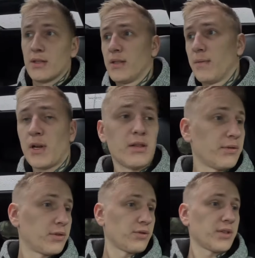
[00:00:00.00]
Забрал я
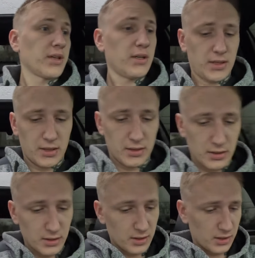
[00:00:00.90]
второй заказ
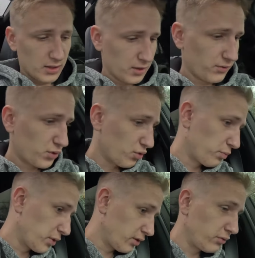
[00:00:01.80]
и
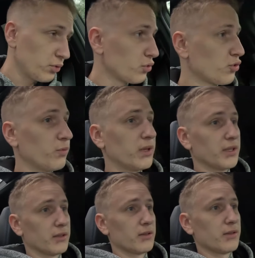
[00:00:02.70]
вступил в лужу,
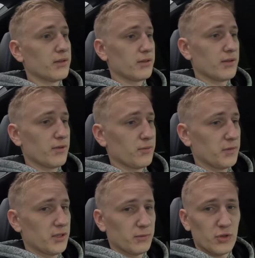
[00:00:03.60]
блин. У
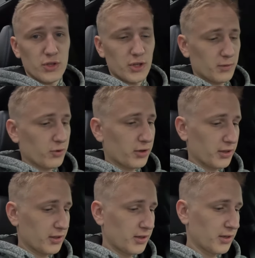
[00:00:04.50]
меня немножечко
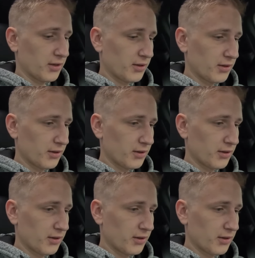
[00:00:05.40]
мокрая нога.